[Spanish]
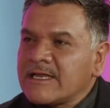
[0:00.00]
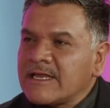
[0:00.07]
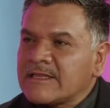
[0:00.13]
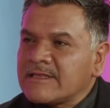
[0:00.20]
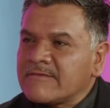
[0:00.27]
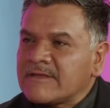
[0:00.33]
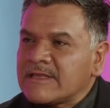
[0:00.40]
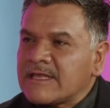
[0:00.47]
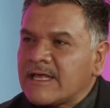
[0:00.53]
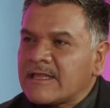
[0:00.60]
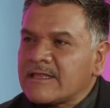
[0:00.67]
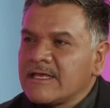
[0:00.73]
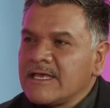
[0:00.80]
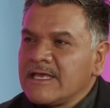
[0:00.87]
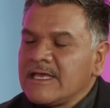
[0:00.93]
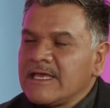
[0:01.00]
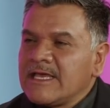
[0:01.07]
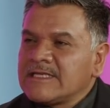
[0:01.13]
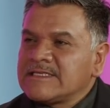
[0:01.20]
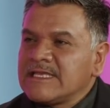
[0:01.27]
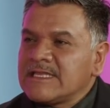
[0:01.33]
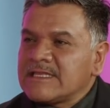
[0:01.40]
creatividad,
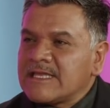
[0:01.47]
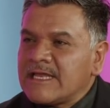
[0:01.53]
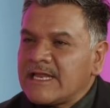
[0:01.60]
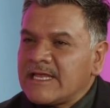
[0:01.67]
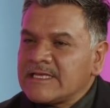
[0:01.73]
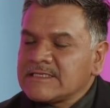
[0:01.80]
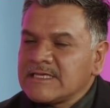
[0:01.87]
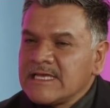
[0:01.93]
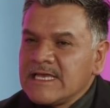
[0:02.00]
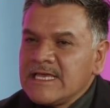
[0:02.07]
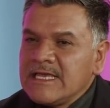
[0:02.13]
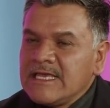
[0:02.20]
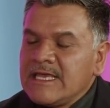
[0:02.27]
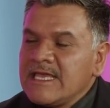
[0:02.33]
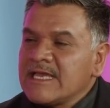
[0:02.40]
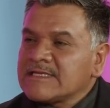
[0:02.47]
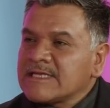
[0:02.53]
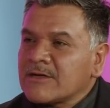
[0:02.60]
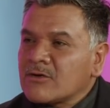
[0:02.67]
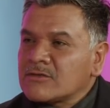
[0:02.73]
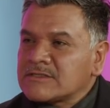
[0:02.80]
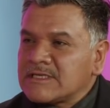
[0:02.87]
ese interés y esa
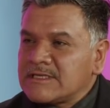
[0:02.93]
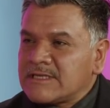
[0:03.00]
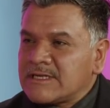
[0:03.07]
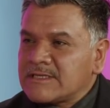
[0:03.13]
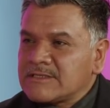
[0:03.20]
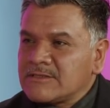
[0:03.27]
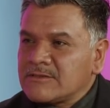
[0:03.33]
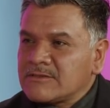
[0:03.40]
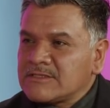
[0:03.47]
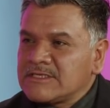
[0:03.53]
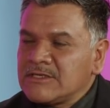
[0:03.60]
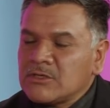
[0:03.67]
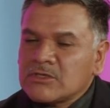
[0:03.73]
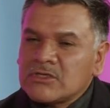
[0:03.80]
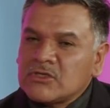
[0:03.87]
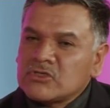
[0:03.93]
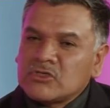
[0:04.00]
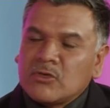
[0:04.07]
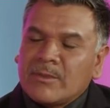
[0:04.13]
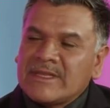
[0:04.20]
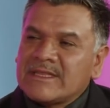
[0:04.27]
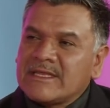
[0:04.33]
concentración. Si nosotros no
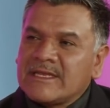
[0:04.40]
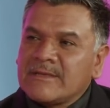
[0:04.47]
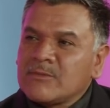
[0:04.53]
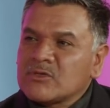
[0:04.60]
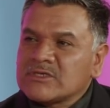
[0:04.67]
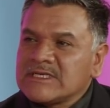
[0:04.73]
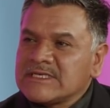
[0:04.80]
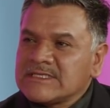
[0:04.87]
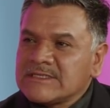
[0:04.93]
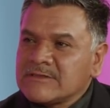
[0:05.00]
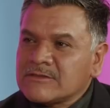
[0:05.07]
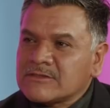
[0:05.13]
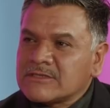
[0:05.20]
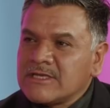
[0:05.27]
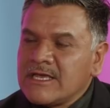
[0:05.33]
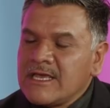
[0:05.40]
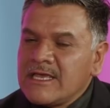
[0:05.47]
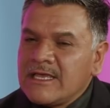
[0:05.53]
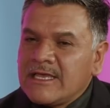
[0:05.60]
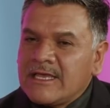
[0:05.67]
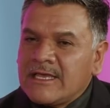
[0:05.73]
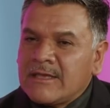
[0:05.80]
mantenemos estos
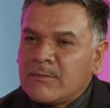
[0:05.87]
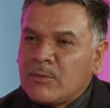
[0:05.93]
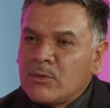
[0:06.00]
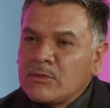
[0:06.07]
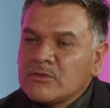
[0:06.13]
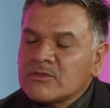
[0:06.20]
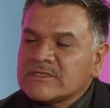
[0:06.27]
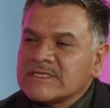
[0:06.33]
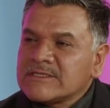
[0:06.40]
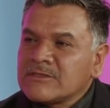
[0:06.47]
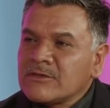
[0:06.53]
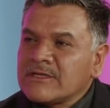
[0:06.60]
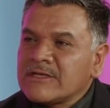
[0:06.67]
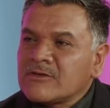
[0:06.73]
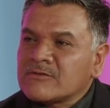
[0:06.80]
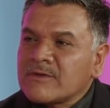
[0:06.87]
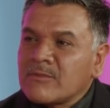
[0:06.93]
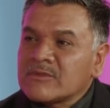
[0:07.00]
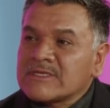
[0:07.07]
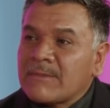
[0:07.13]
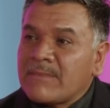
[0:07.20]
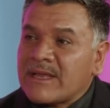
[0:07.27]
eh, puntos es donde nos
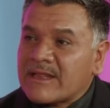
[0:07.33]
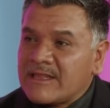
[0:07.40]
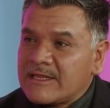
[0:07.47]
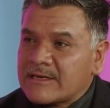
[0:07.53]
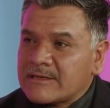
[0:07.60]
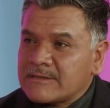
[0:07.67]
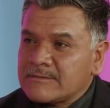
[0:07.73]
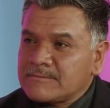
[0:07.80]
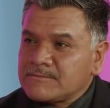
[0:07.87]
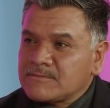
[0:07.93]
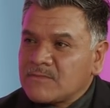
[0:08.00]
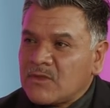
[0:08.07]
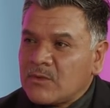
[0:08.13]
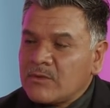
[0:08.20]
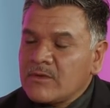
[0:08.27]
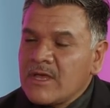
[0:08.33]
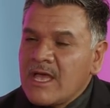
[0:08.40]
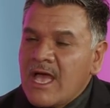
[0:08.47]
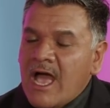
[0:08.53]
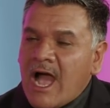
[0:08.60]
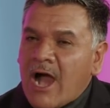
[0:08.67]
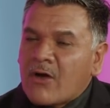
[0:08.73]
vamos a perder, ¿no?
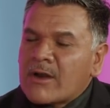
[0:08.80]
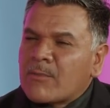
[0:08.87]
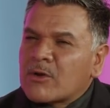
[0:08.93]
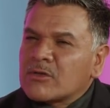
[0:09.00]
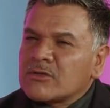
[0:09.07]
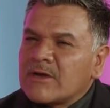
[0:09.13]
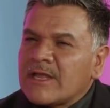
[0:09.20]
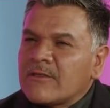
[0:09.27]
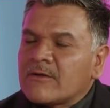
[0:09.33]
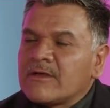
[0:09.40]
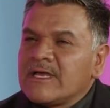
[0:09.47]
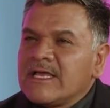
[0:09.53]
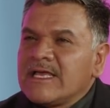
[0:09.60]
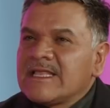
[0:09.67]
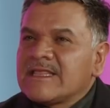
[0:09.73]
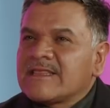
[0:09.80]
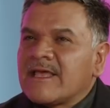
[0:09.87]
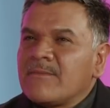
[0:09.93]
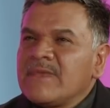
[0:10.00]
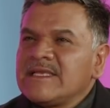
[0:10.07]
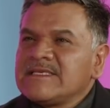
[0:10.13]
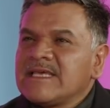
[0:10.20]
Ahora, por otro lado,
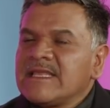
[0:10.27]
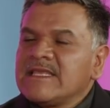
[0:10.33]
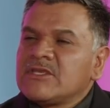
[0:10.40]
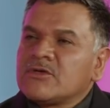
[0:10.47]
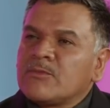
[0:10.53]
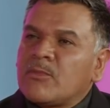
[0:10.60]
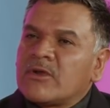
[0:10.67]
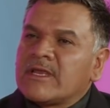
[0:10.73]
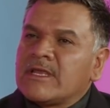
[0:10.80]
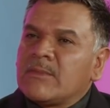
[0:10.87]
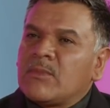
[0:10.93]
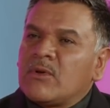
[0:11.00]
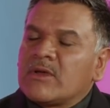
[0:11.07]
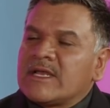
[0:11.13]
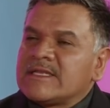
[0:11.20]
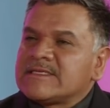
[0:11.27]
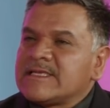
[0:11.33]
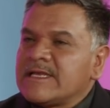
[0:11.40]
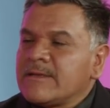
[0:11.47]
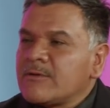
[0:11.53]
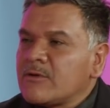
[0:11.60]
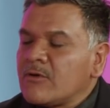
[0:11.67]
también se ha dicho, por ejemplo, que el
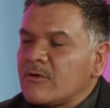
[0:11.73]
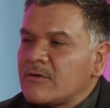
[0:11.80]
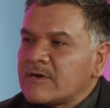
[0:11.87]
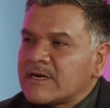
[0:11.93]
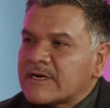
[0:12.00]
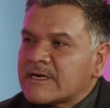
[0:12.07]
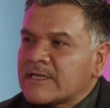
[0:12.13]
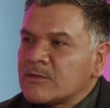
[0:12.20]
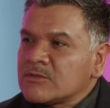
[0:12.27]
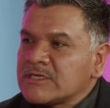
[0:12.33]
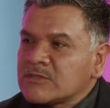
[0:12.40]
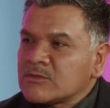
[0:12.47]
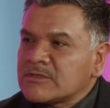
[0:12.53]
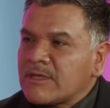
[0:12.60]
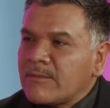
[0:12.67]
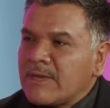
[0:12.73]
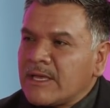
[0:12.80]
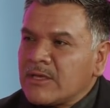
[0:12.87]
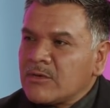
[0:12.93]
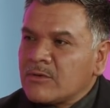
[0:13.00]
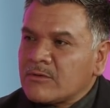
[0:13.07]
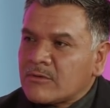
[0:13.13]
cerebro reduce su
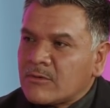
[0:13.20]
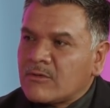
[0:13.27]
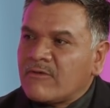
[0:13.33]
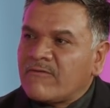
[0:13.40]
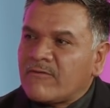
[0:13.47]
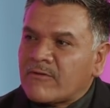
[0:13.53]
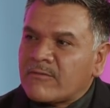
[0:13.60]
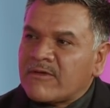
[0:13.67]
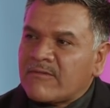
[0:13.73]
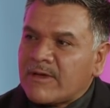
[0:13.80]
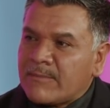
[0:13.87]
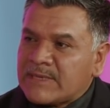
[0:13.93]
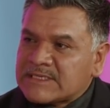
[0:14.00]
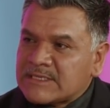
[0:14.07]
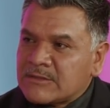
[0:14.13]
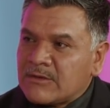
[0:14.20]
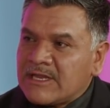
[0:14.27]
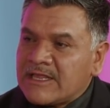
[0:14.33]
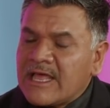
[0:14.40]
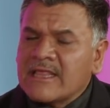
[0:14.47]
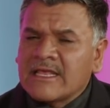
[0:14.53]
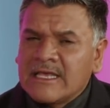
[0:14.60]
tamaño conforme va pasando la
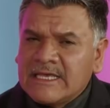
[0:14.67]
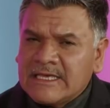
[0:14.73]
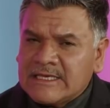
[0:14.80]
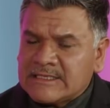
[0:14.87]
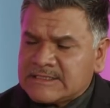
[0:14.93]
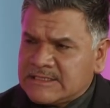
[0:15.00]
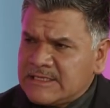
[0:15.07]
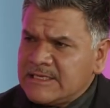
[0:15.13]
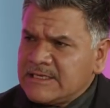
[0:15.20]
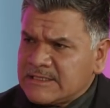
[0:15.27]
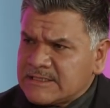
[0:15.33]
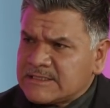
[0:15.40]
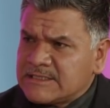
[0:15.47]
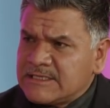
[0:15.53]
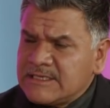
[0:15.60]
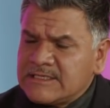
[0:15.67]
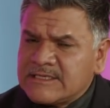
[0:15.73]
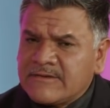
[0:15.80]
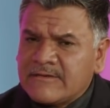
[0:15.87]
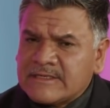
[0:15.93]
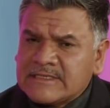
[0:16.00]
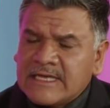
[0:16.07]
edad. sí, y sí, sí,
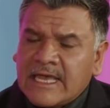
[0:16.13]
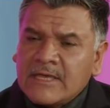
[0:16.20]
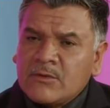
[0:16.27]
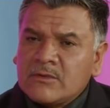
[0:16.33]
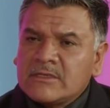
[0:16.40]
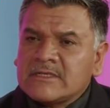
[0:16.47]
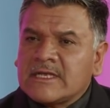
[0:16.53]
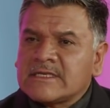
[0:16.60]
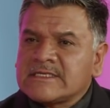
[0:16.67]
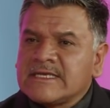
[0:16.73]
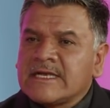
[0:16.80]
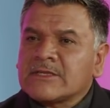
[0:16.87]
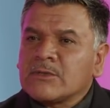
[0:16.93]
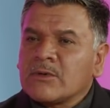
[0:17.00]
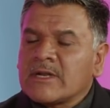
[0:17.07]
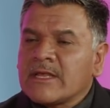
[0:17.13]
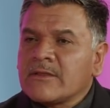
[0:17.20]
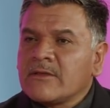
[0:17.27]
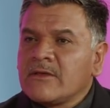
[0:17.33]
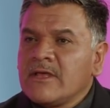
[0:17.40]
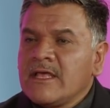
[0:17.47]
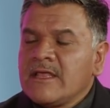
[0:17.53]
si hay un cierto
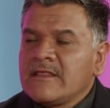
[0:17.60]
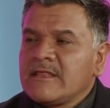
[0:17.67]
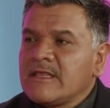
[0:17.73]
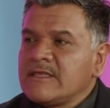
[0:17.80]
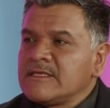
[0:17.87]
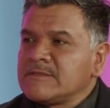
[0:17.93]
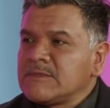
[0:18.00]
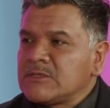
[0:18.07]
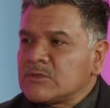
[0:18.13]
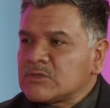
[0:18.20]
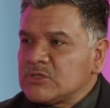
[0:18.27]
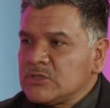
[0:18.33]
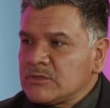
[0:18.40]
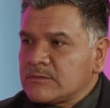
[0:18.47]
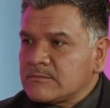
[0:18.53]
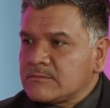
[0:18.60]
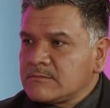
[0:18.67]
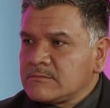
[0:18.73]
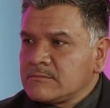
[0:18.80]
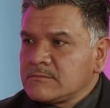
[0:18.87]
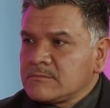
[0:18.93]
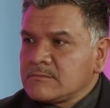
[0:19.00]
grado de disminución,
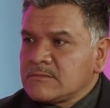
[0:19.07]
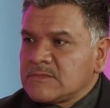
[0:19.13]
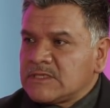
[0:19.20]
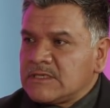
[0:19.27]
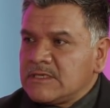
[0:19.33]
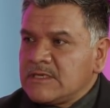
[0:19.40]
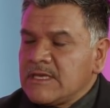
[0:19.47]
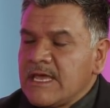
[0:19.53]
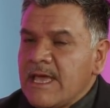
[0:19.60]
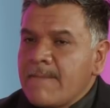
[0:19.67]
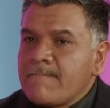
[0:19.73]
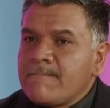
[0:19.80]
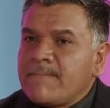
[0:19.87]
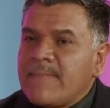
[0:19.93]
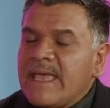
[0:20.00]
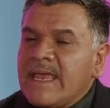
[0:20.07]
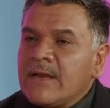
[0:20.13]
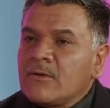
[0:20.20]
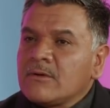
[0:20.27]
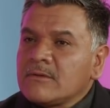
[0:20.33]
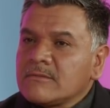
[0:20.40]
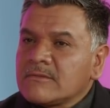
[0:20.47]
¿sí?
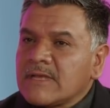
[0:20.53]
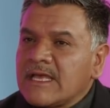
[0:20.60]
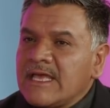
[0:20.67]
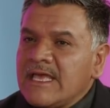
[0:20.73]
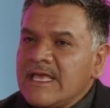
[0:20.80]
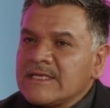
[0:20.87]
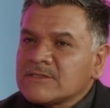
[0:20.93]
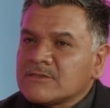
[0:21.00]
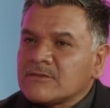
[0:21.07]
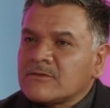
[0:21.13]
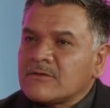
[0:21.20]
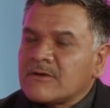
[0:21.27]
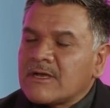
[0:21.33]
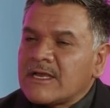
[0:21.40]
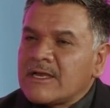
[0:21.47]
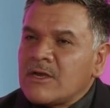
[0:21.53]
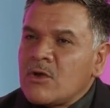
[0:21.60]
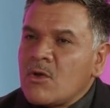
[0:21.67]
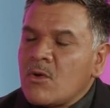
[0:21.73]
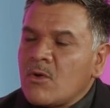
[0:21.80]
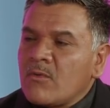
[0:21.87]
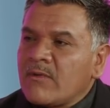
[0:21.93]
Pero esto
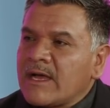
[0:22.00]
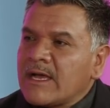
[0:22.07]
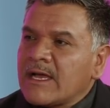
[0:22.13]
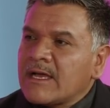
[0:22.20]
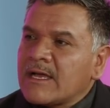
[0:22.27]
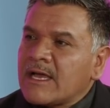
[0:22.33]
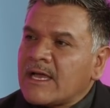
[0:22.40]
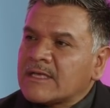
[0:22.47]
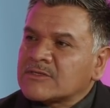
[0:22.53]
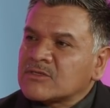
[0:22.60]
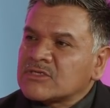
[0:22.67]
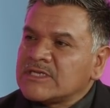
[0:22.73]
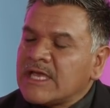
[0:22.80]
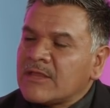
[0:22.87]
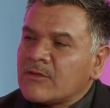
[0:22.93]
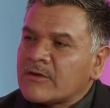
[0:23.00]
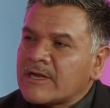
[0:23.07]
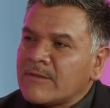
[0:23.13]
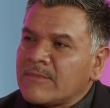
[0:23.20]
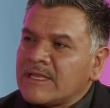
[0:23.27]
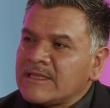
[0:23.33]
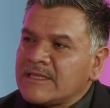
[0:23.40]
no va asociado
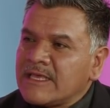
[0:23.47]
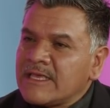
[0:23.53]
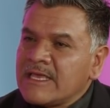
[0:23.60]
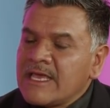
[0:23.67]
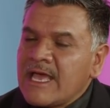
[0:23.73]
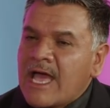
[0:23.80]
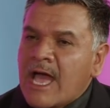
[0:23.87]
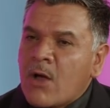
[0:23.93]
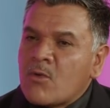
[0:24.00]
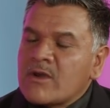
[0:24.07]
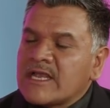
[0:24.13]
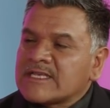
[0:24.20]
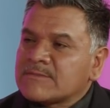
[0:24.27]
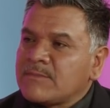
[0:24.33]
realmente a unas